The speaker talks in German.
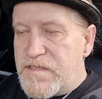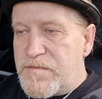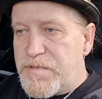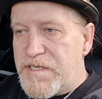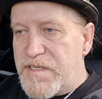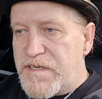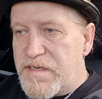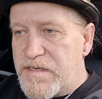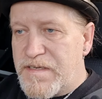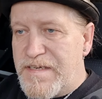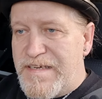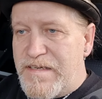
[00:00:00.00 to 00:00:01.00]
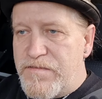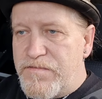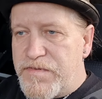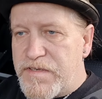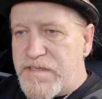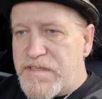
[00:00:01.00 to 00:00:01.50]
Ich bin der
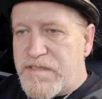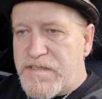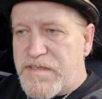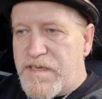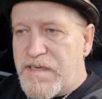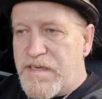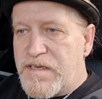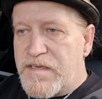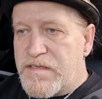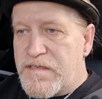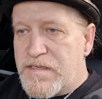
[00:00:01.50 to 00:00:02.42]
Wirt der